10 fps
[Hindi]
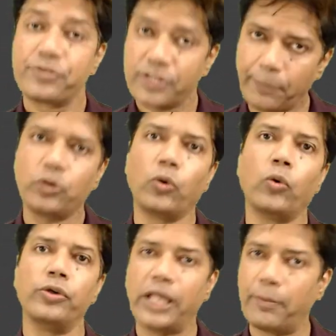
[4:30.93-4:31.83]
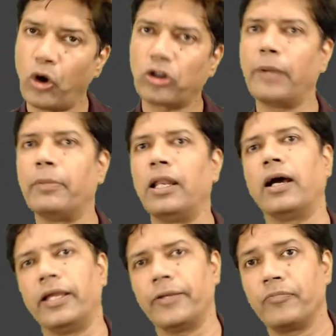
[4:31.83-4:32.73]
हम सबको यह मौका
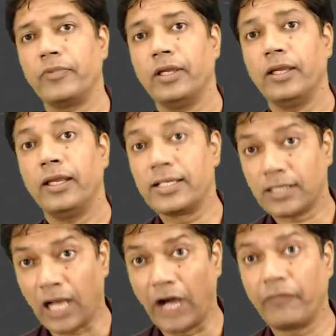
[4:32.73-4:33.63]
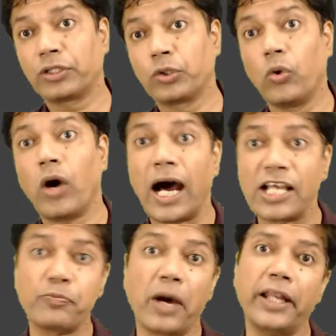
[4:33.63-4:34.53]
मिला है इस कहावत को
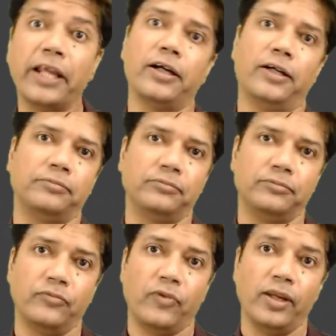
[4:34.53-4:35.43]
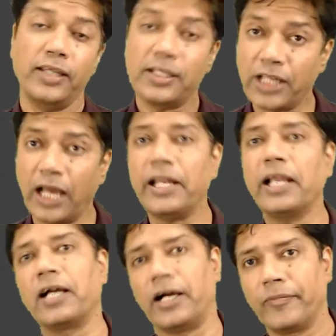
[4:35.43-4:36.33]
आजमाने का यह
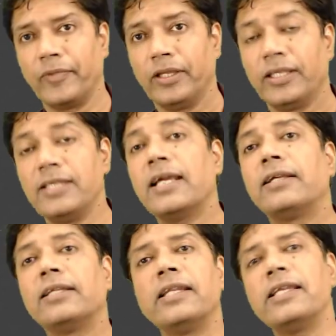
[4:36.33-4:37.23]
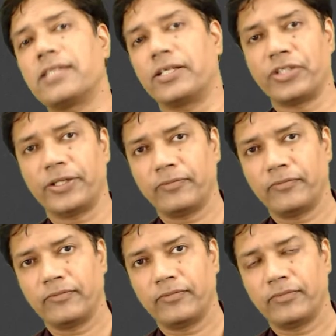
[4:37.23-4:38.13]
जानने का कि यह कितनी सच है
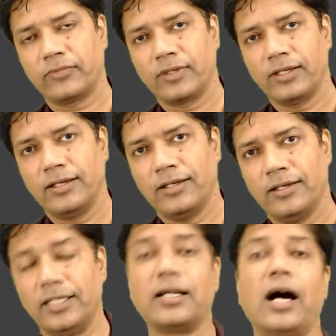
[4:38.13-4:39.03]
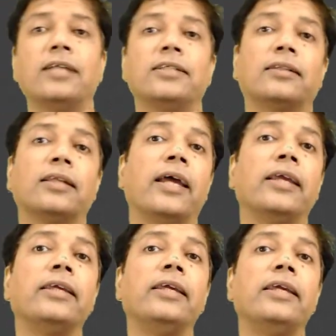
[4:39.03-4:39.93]
यह कहा जाता
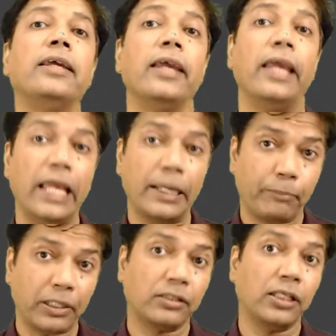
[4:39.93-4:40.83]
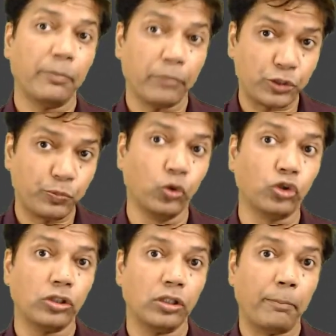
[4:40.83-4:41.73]
है कि एक पत्थर
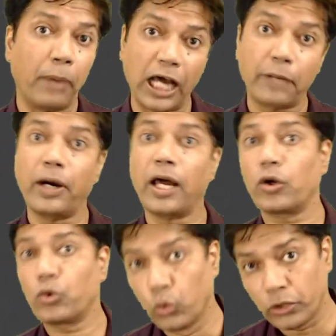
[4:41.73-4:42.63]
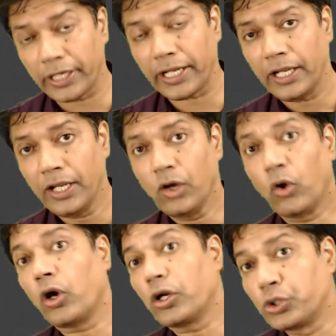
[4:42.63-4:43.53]
मजबूत बार बार टूटने
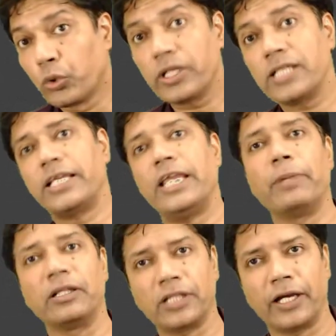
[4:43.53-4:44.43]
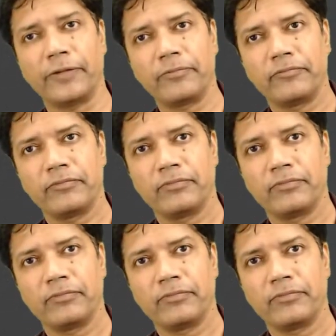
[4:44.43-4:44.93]
और जुड़ने से ही बनता है